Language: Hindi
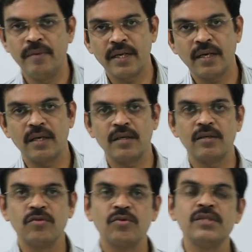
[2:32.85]
मेरा
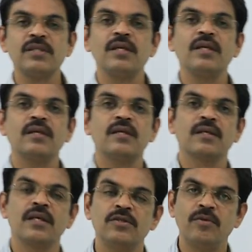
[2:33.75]
क्वेश्चन
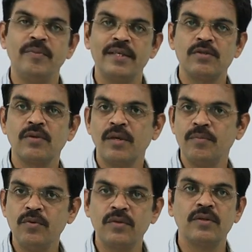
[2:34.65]
का जो बेस होगा
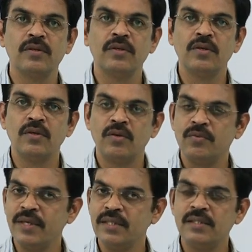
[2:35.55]
बुक
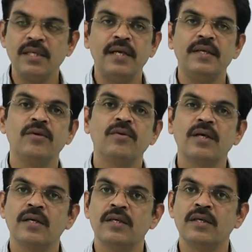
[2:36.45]
वो एन e होगा